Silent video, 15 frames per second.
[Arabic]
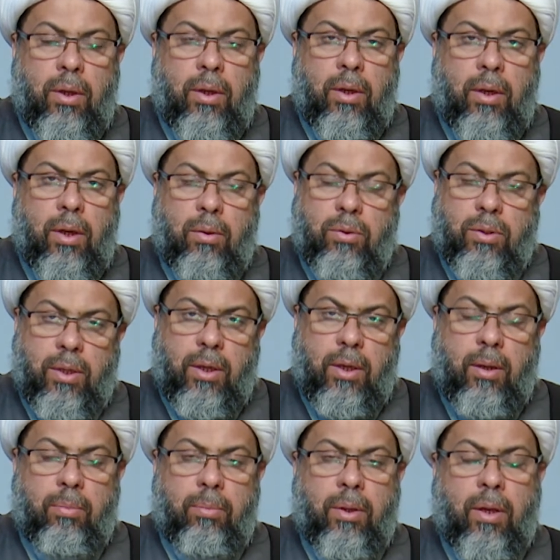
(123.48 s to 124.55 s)
لو
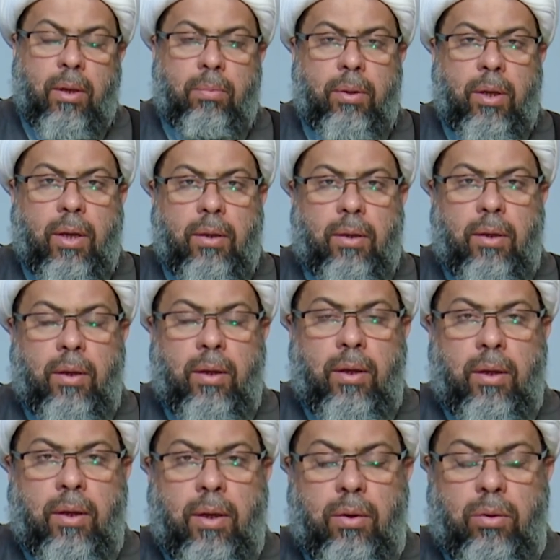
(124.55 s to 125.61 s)
سلمنا بان
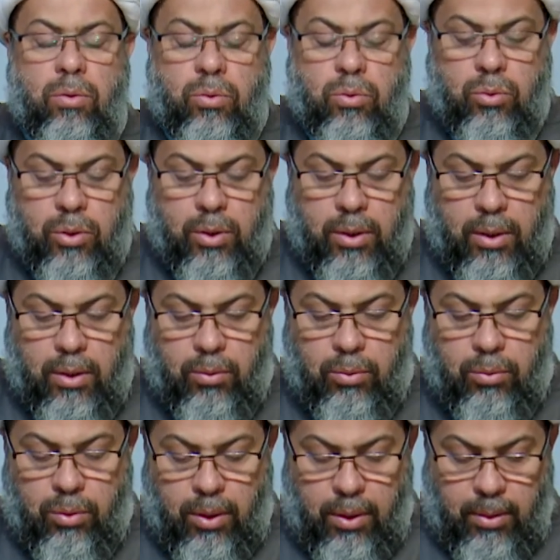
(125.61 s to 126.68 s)
الخصوصيه
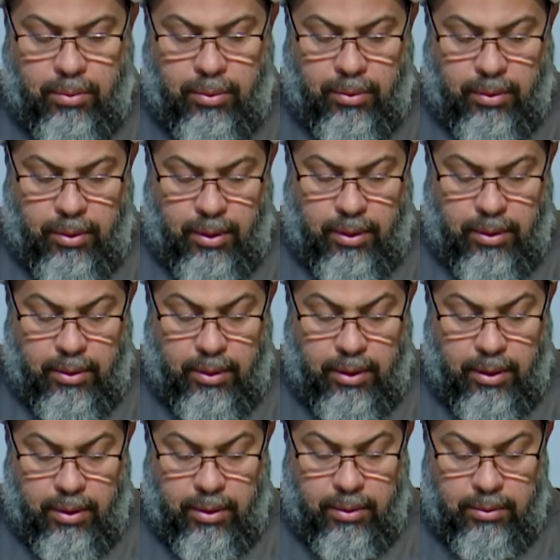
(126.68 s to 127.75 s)
الاولى
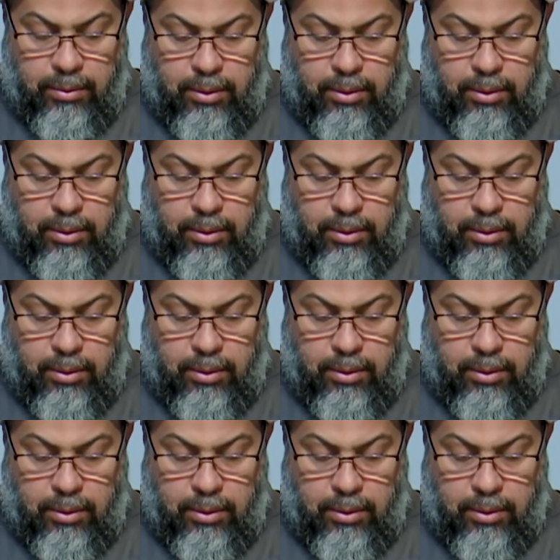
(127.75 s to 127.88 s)
والثانيه